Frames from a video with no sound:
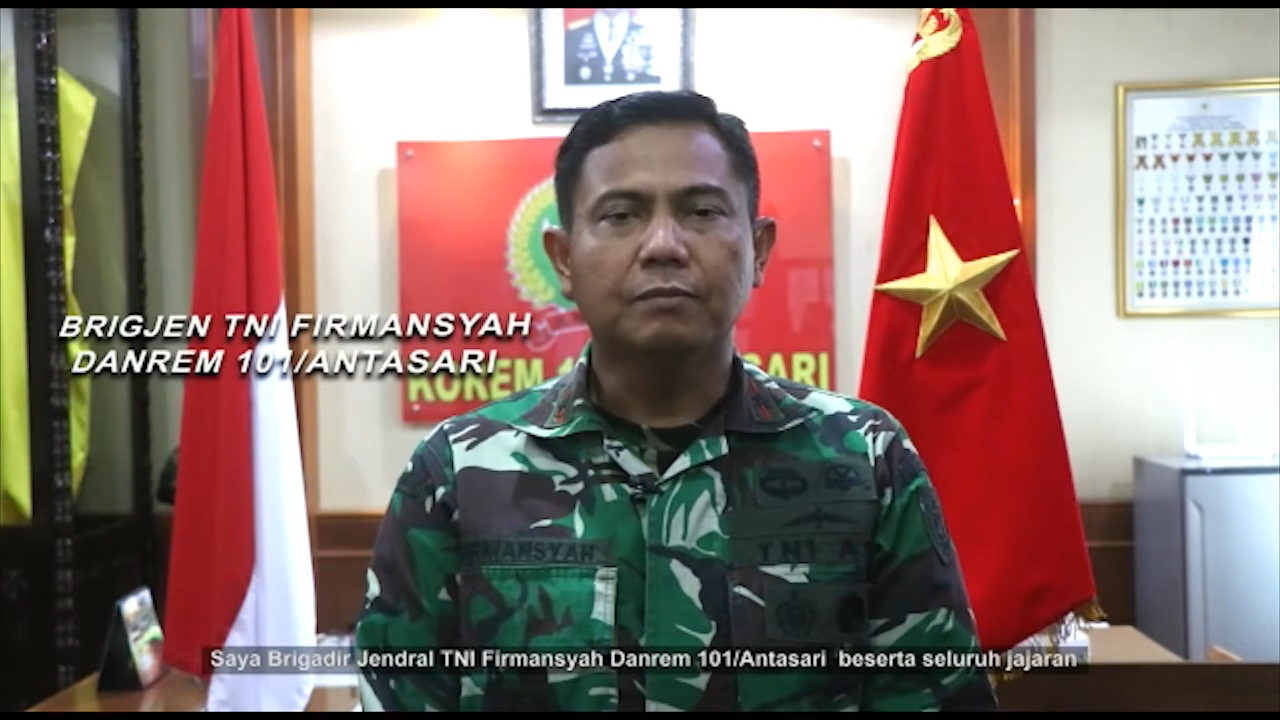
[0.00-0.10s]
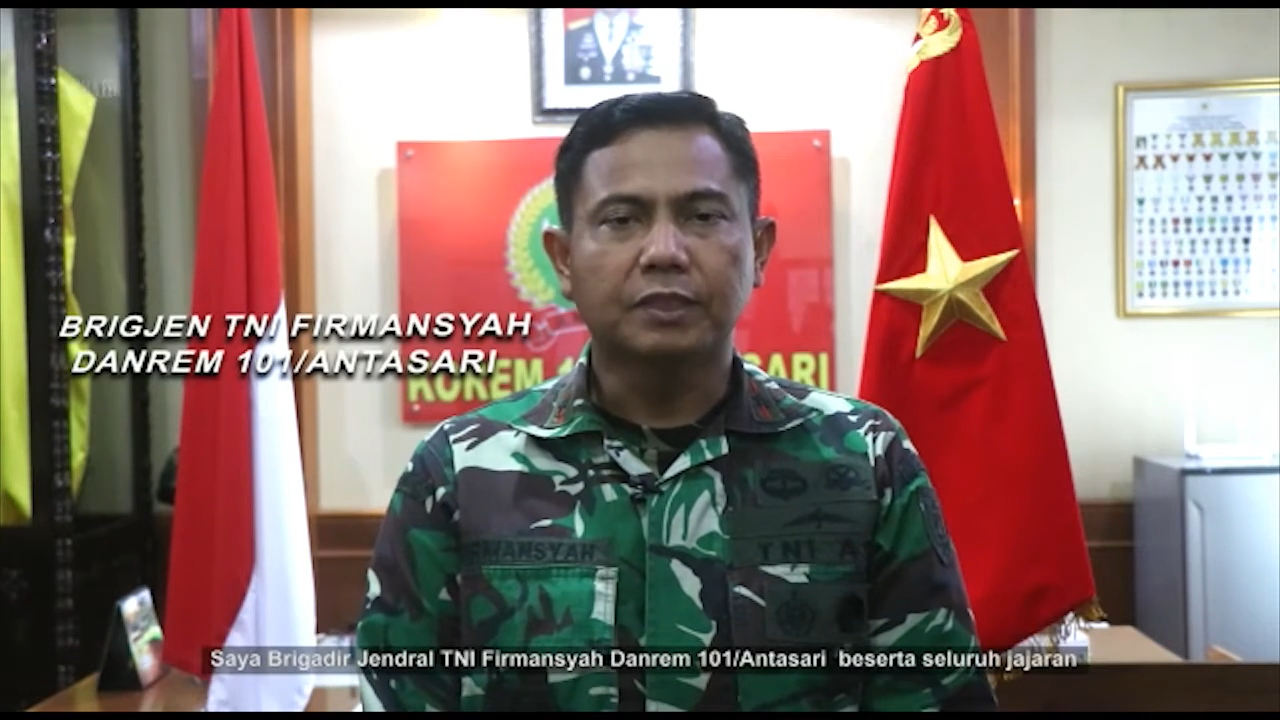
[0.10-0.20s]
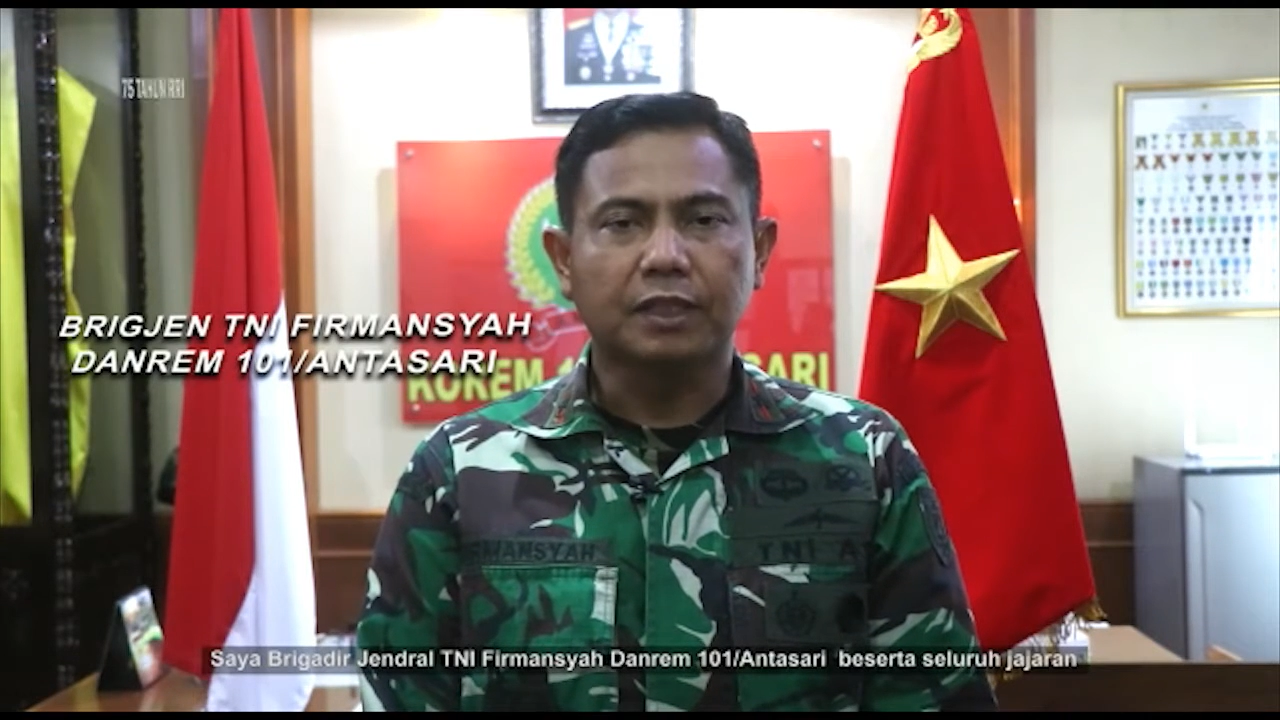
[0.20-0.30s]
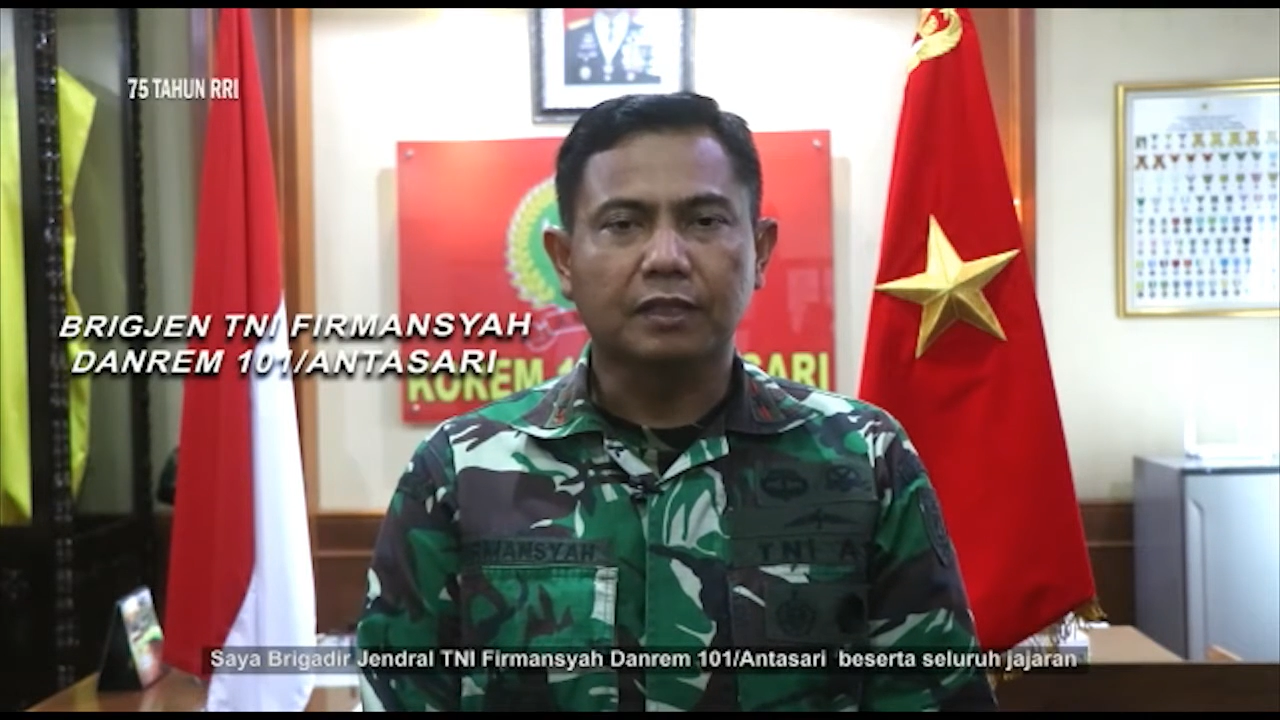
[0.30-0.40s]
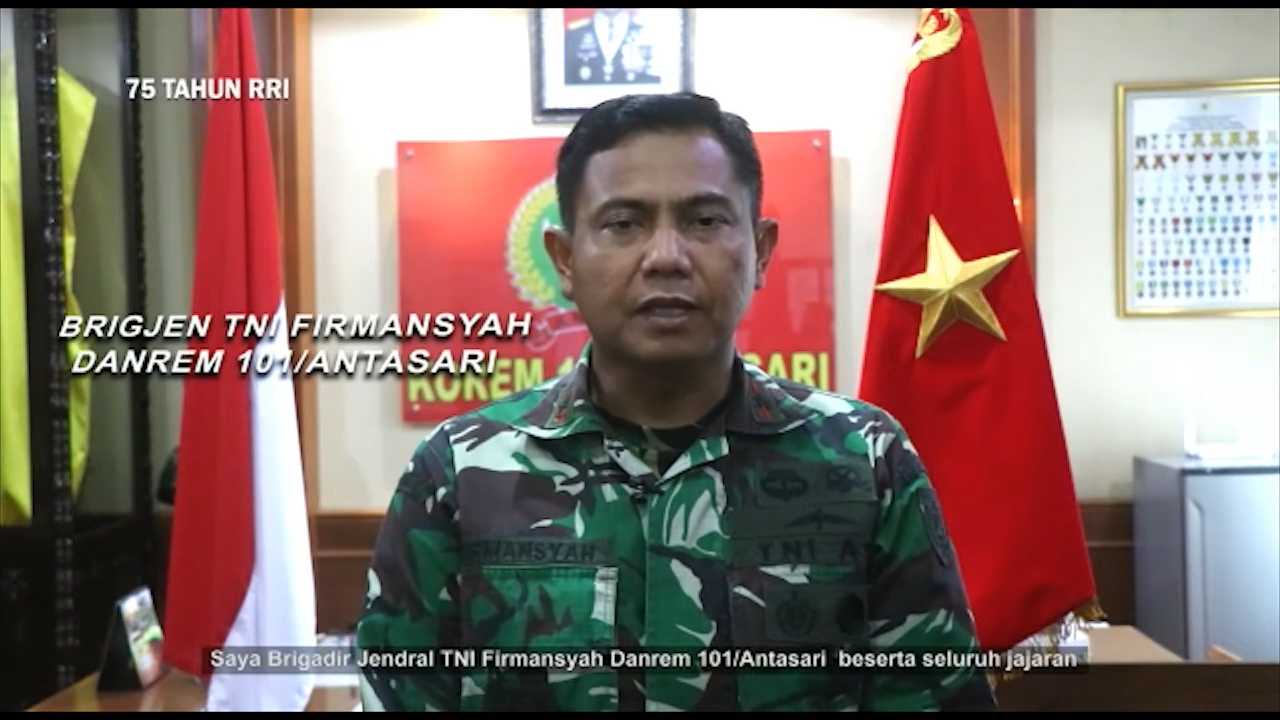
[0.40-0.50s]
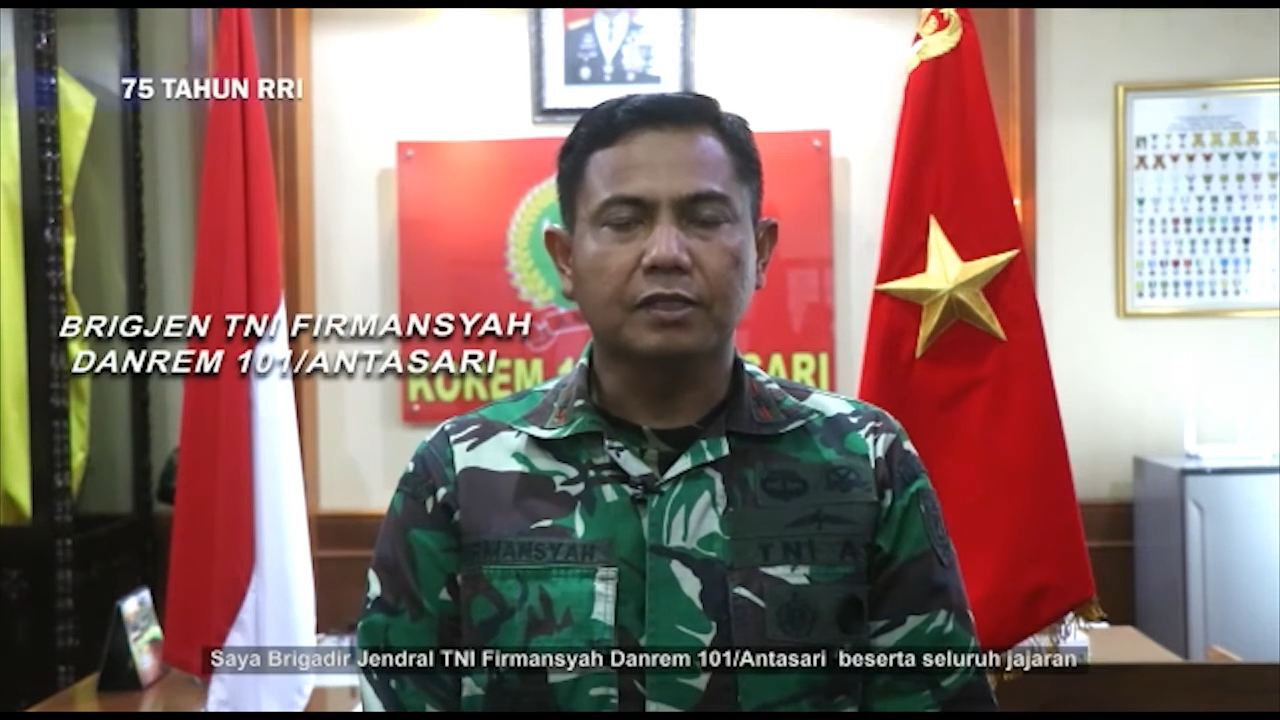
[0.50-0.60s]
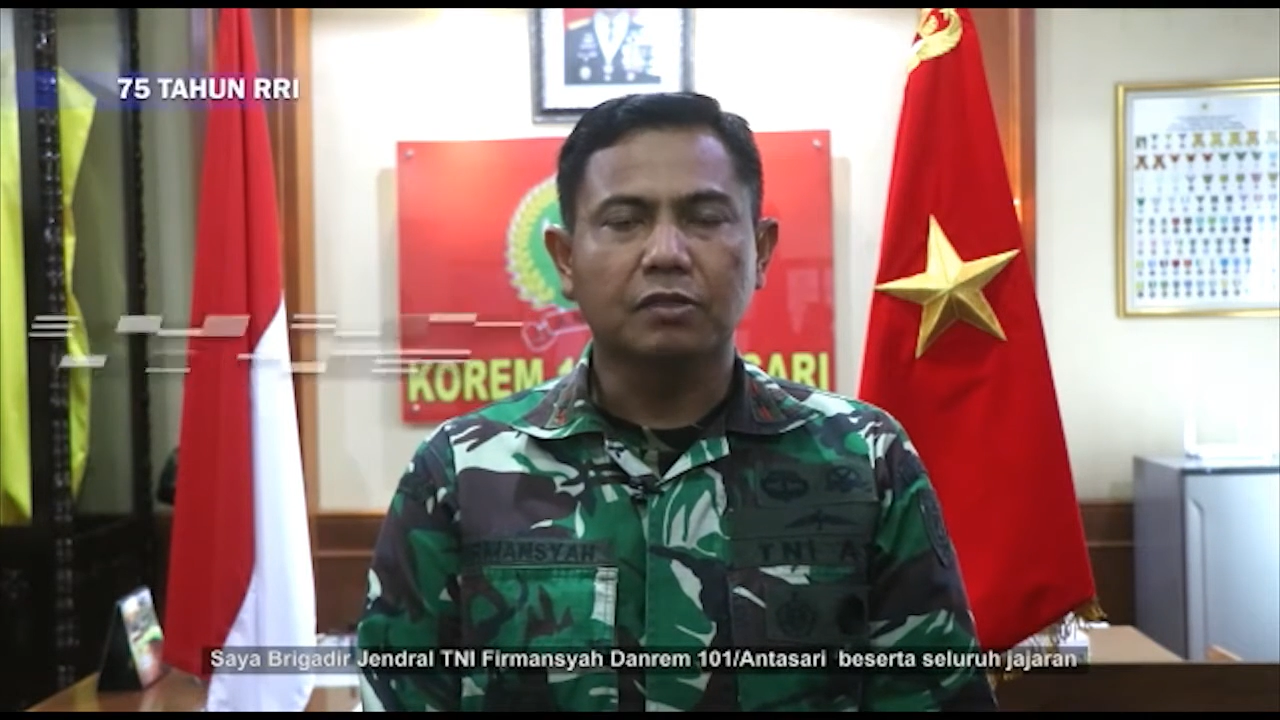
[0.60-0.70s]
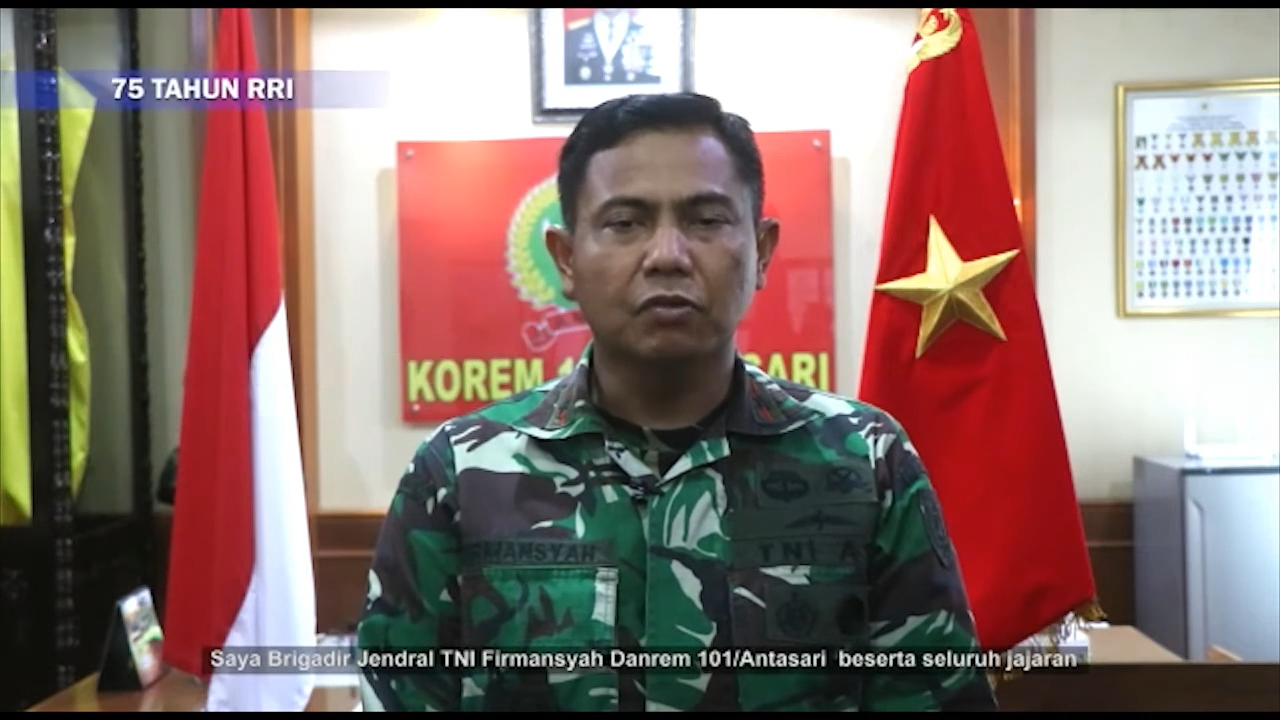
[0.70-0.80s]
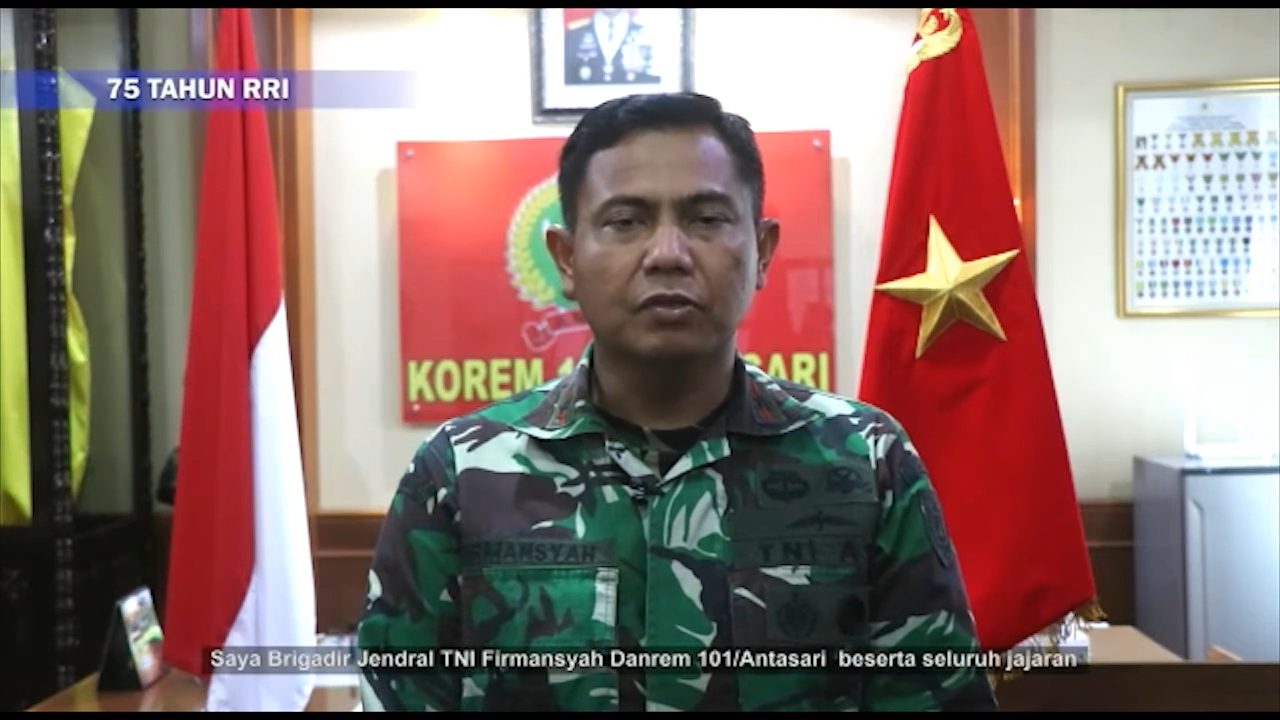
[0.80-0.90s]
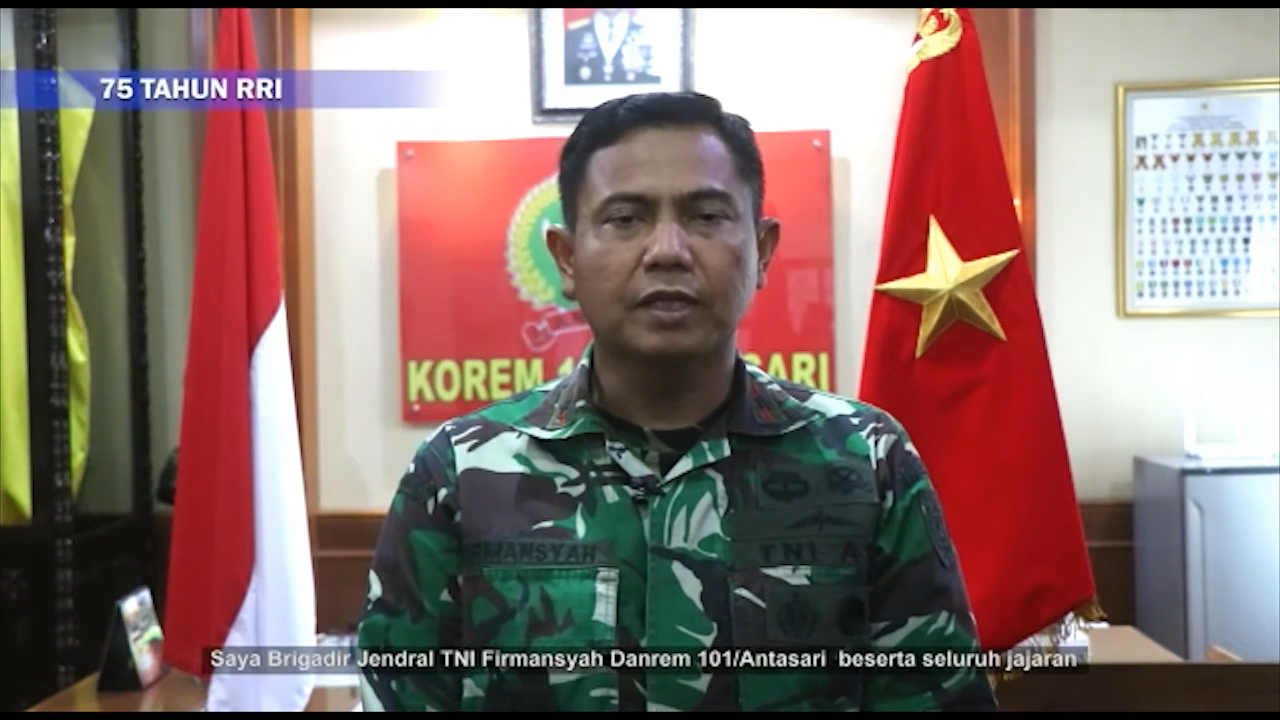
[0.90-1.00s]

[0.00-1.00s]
beserta seluruh